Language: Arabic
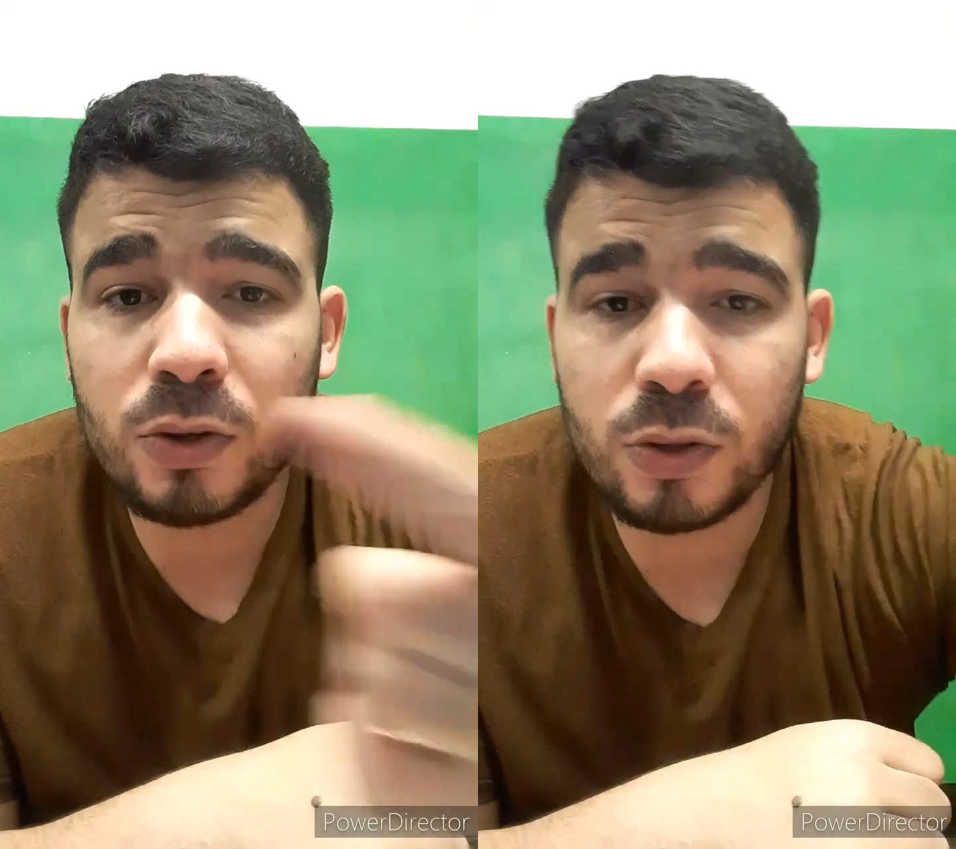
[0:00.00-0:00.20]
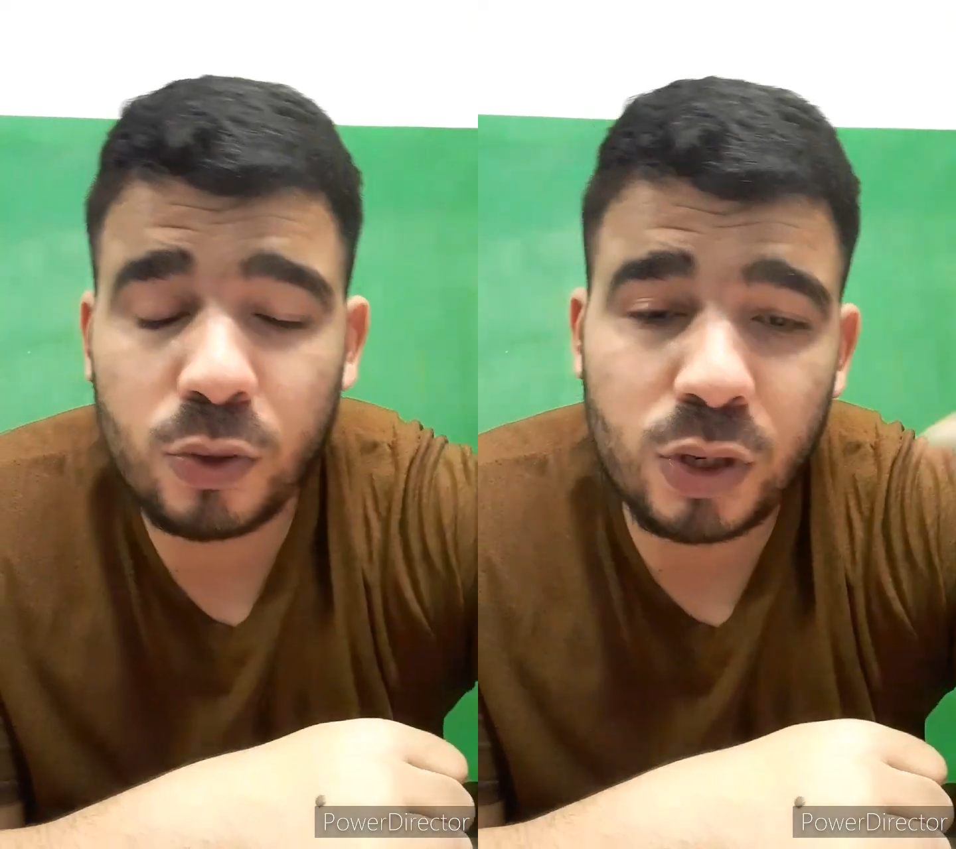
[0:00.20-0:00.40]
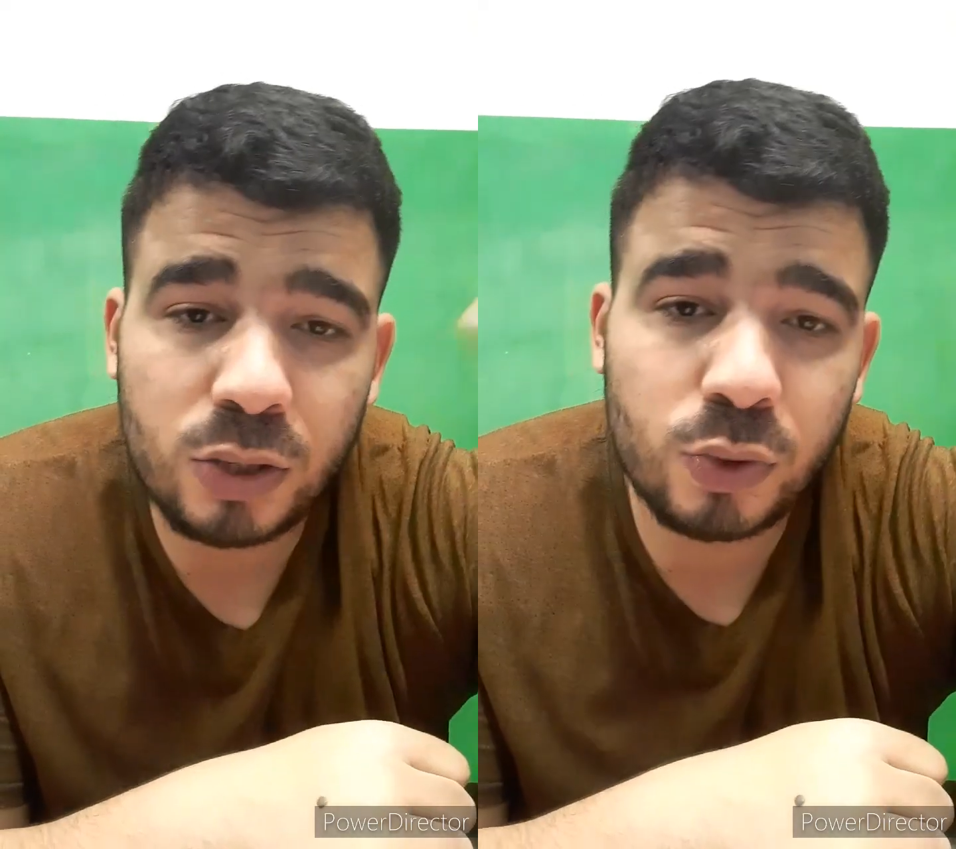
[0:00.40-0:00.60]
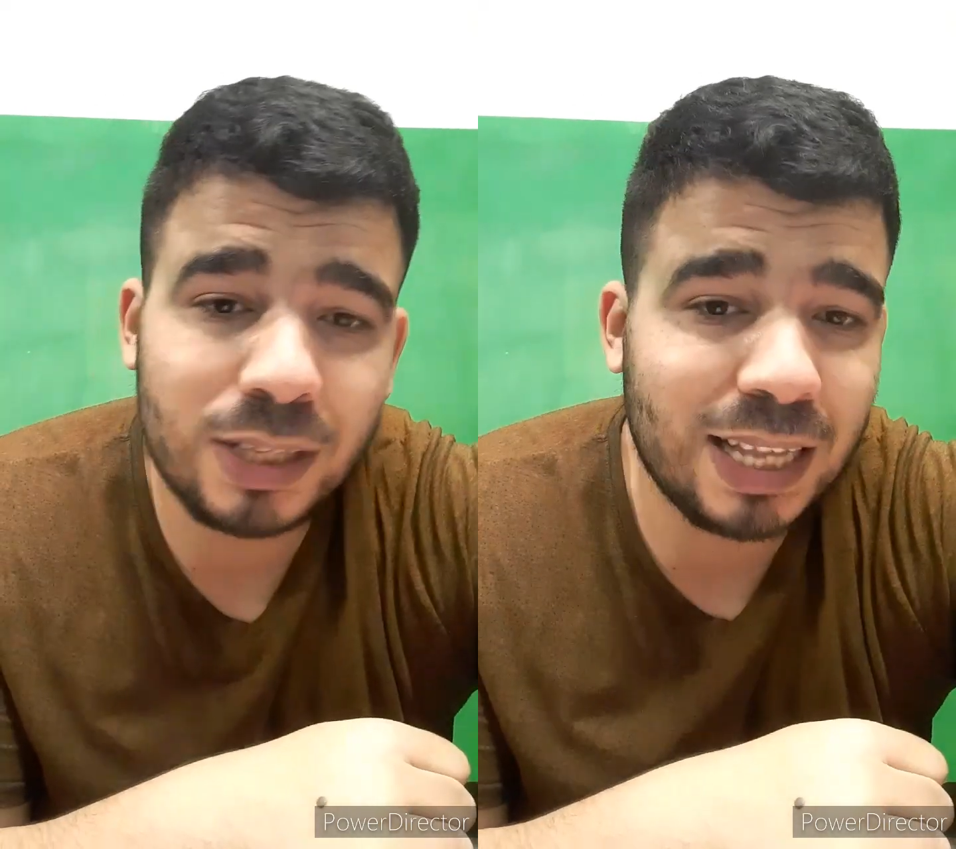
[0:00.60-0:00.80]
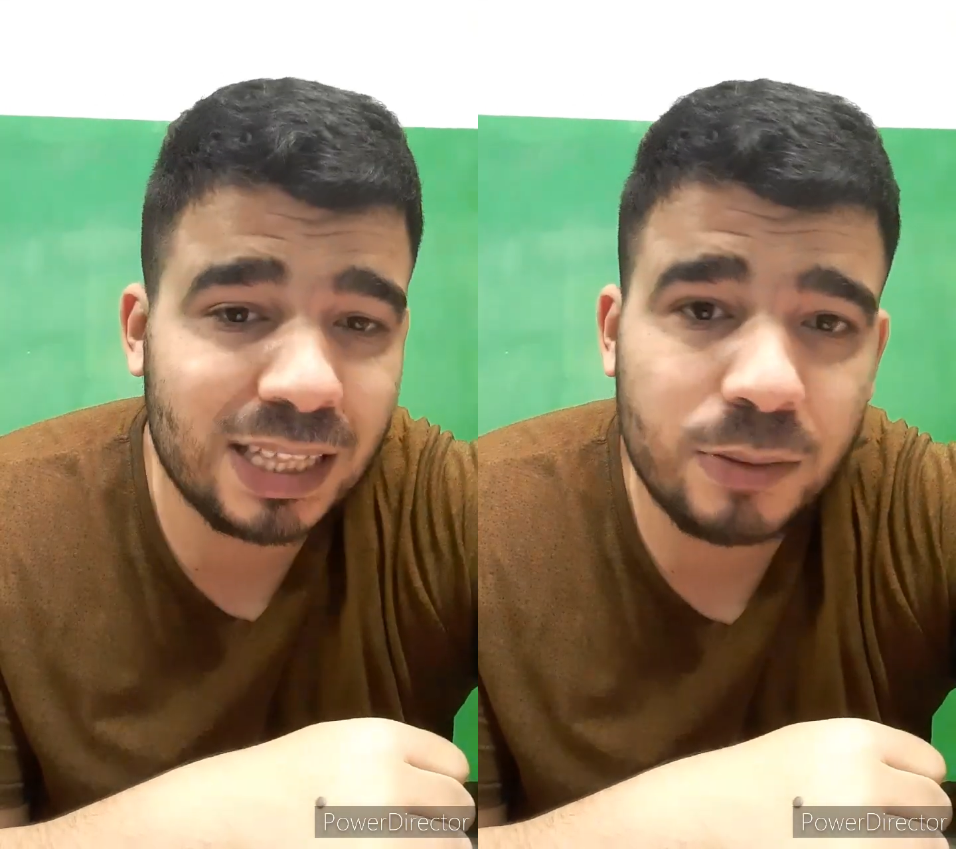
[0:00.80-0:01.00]

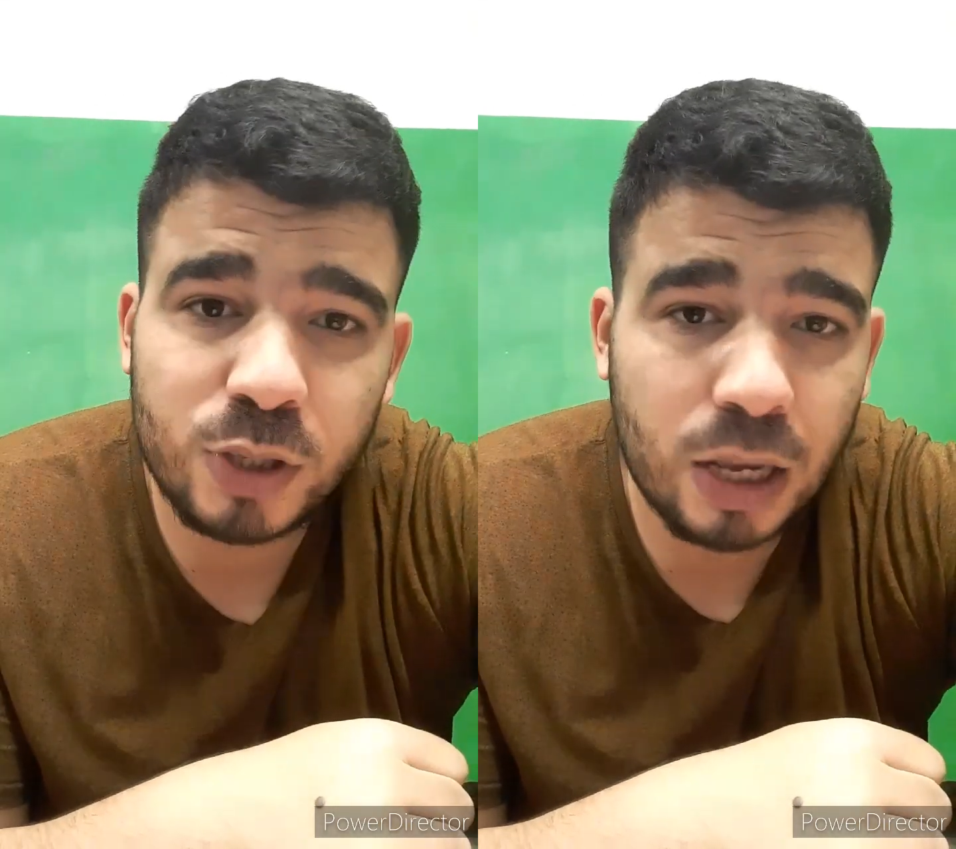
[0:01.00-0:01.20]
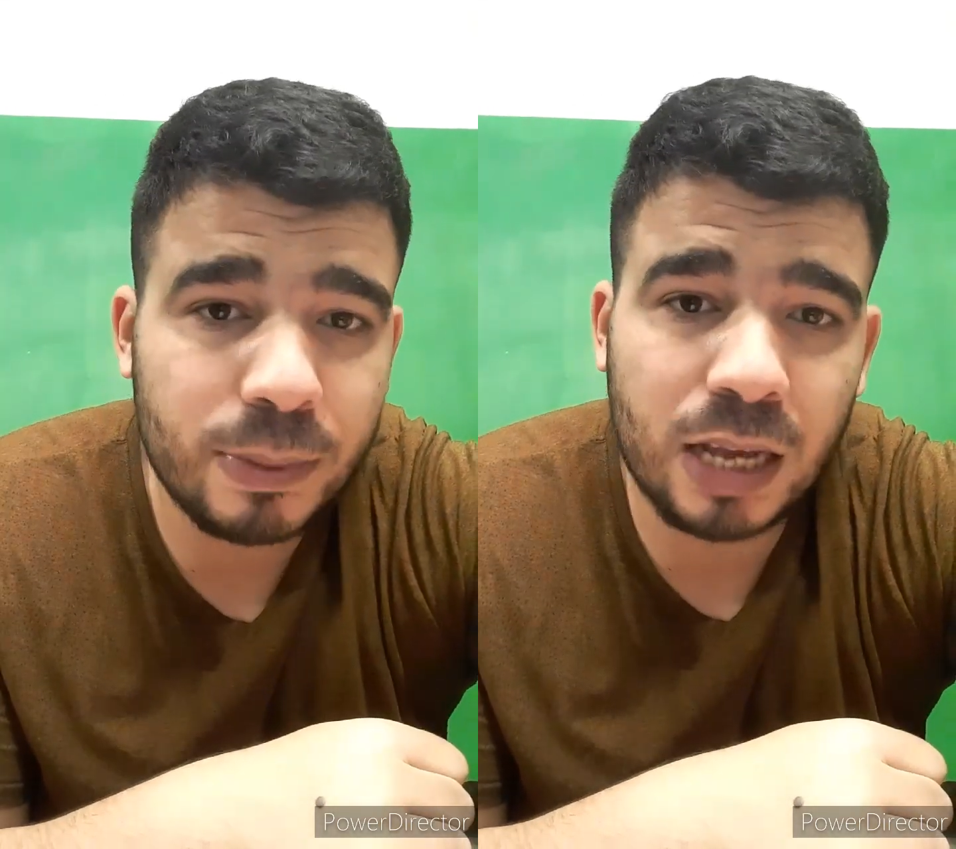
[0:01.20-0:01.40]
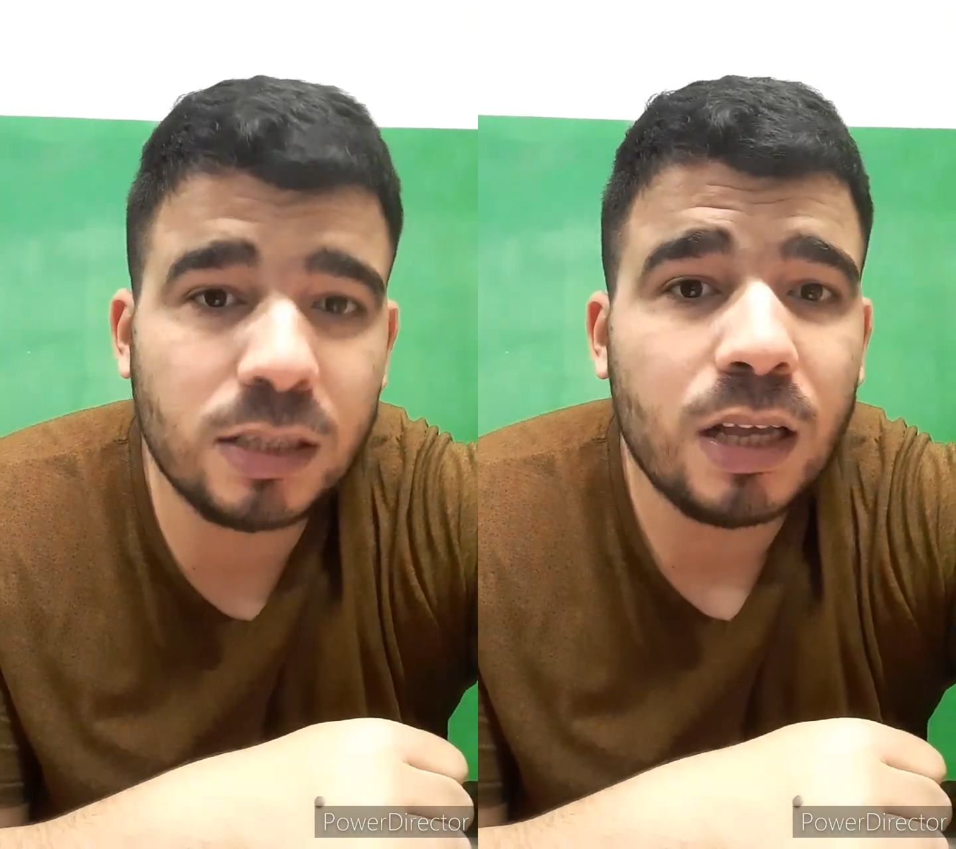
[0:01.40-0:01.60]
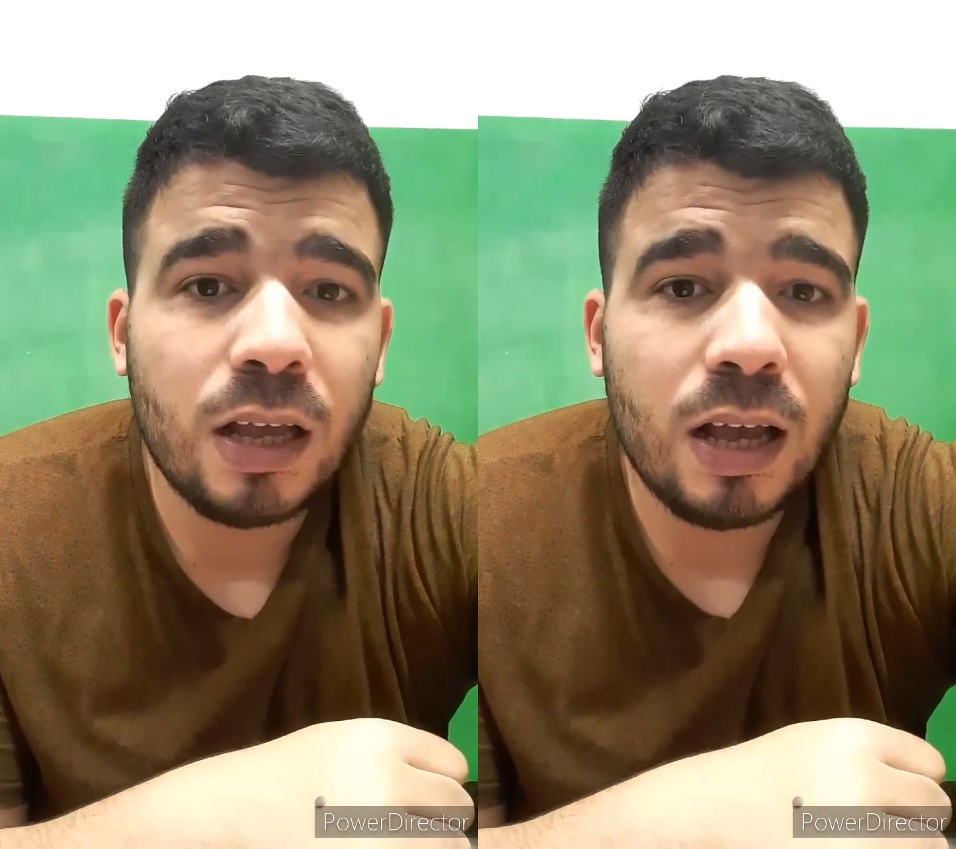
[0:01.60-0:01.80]
يريدون تقديم الجامعات